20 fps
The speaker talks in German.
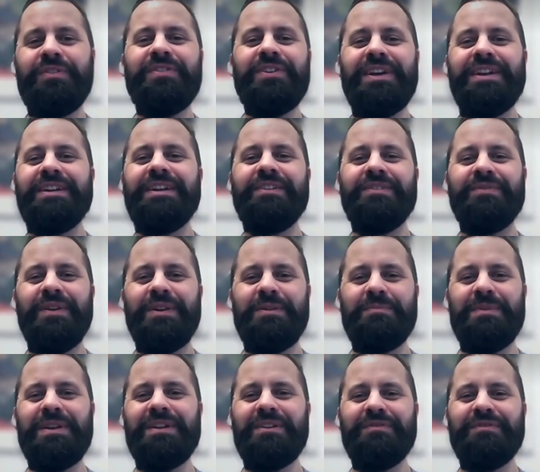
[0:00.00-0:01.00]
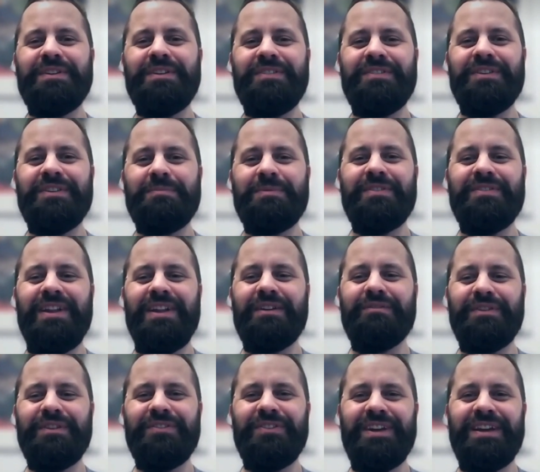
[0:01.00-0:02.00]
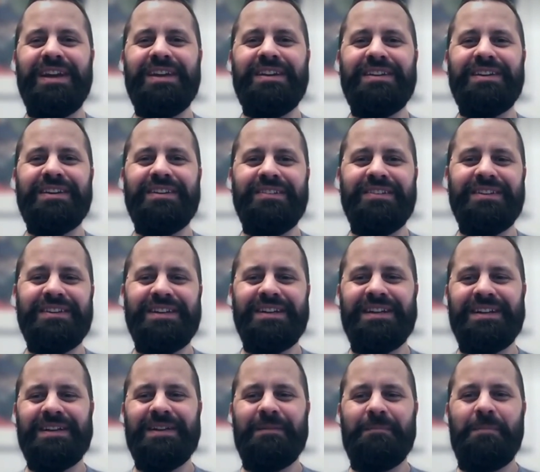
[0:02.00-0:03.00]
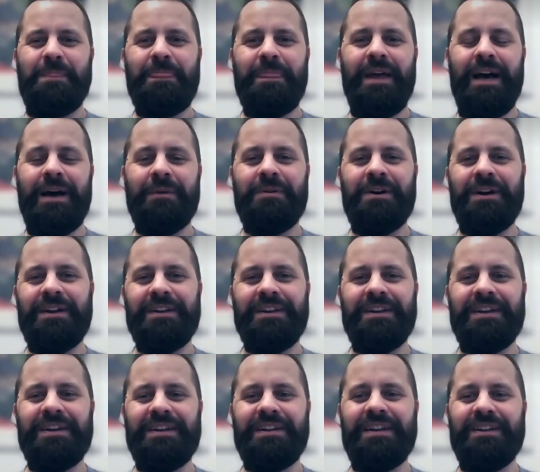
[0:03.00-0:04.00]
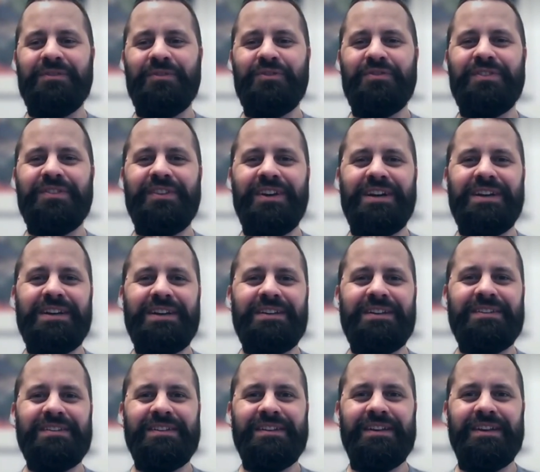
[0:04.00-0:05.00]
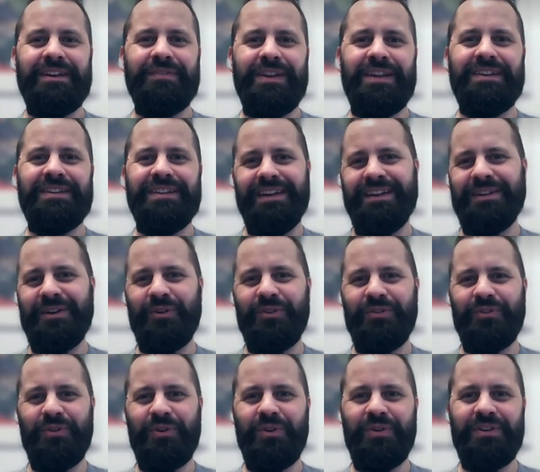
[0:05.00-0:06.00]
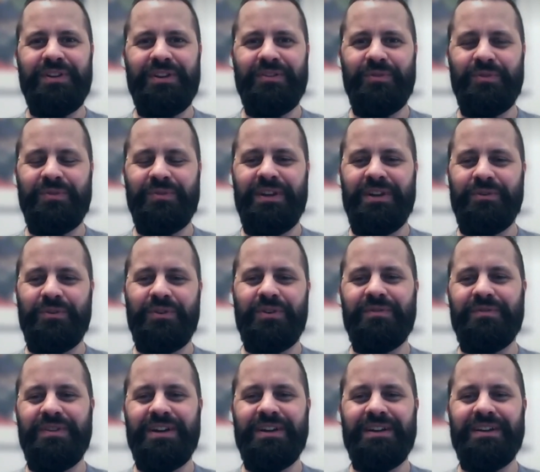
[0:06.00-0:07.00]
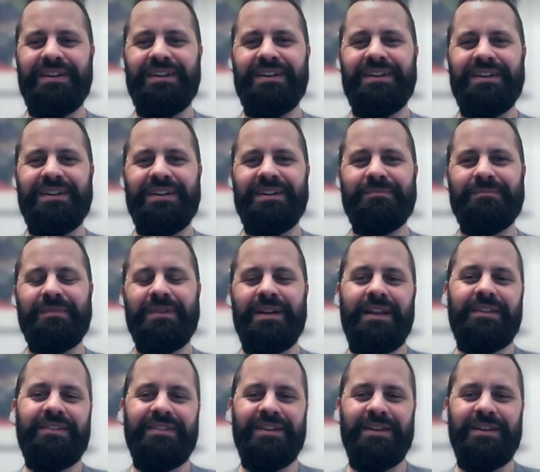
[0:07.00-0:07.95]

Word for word: nützt ja nichts, wenn du mittelfristig bis langfristig recht hast aber dir in der Zwischenzeit die Liquidität austrocknet und du dann irgendwann ähm, glatt